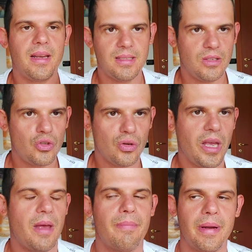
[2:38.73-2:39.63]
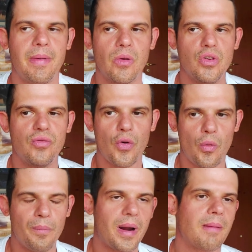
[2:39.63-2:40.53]
nel senso che prima riuscivo a
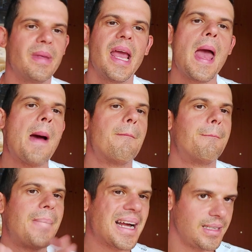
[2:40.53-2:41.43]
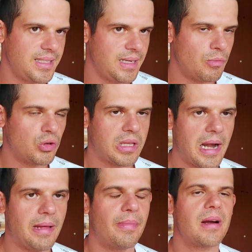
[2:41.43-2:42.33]
comprarmi massimo
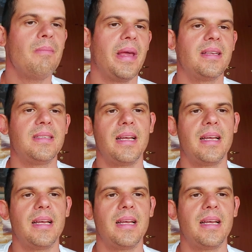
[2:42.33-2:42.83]
3 libri al mese,